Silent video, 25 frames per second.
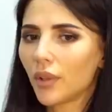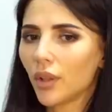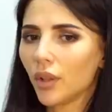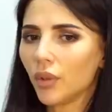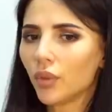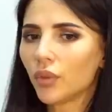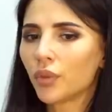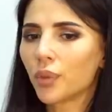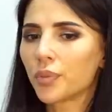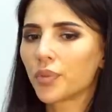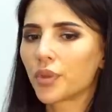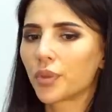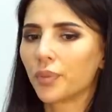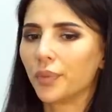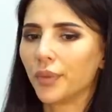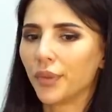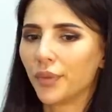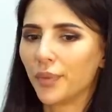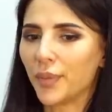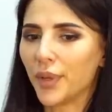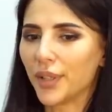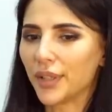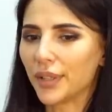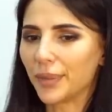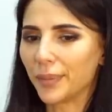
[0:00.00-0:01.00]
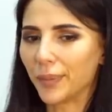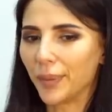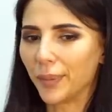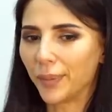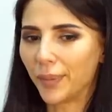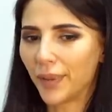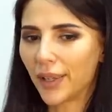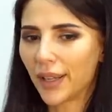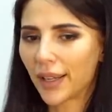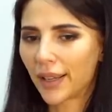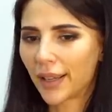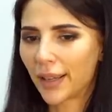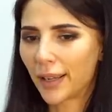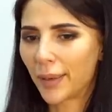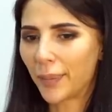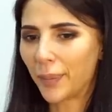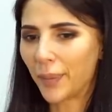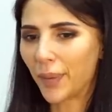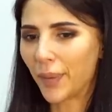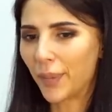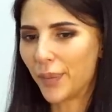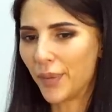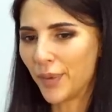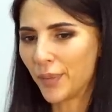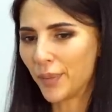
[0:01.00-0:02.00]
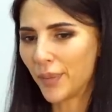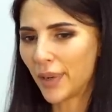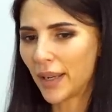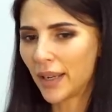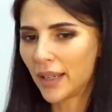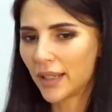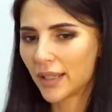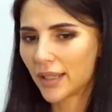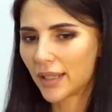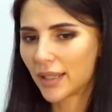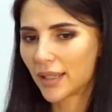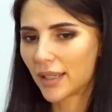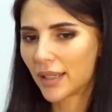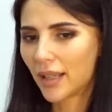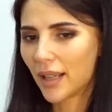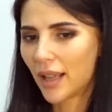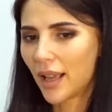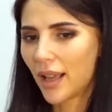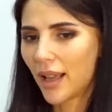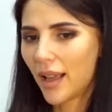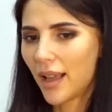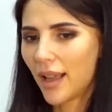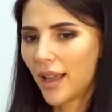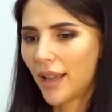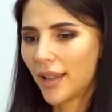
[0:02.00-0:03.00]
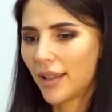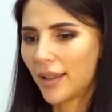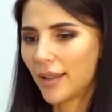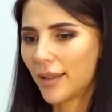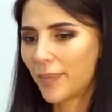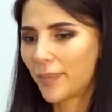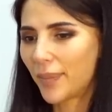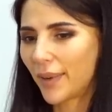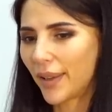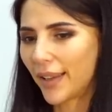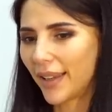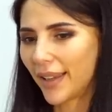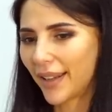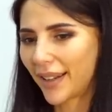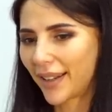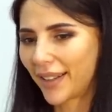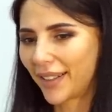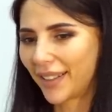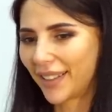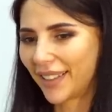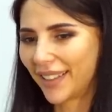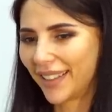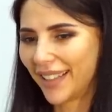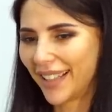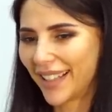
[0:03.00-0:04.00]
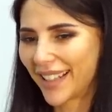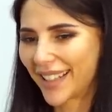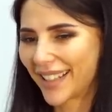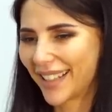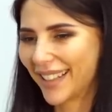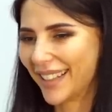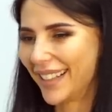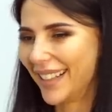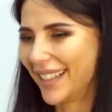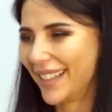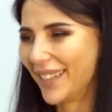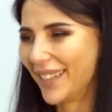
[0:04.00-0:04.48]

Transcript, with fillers: Ну, в общем, мы вместе поплакали, пообнимались, и поехала Даша на